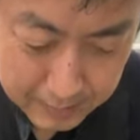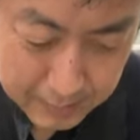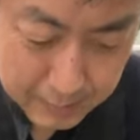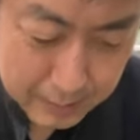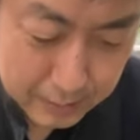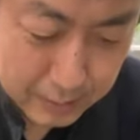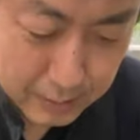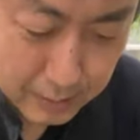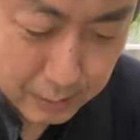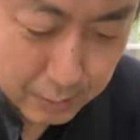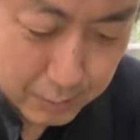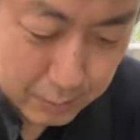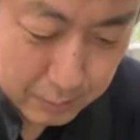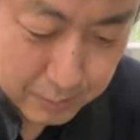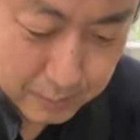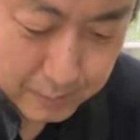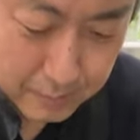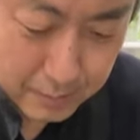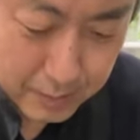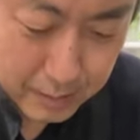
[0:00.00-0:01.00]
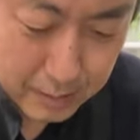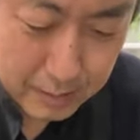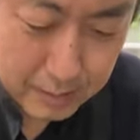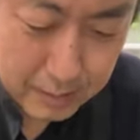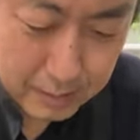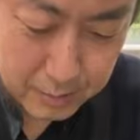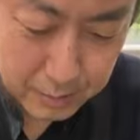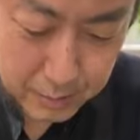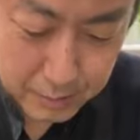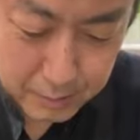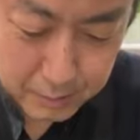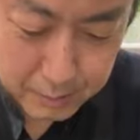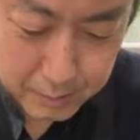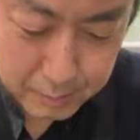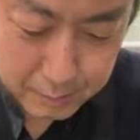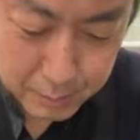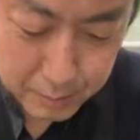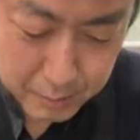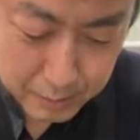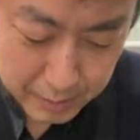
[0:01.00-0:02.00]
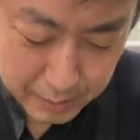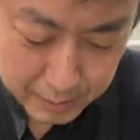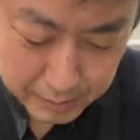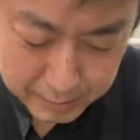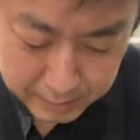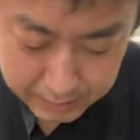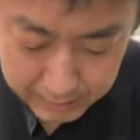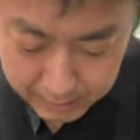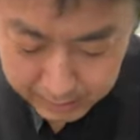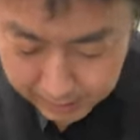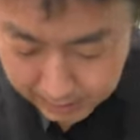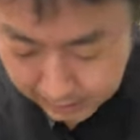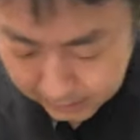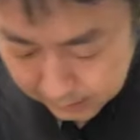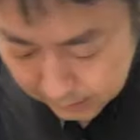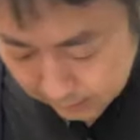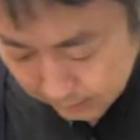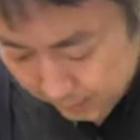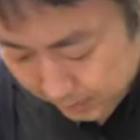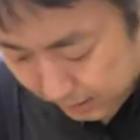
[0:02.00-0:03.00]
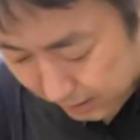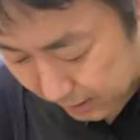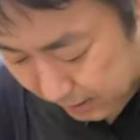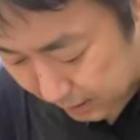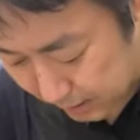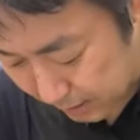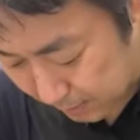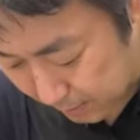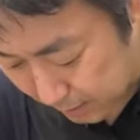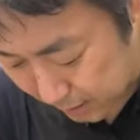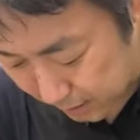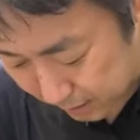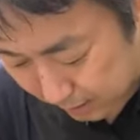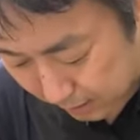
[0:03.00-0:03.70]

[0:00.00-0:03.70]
ひたすらこうでこれはもうね下から詰めていっても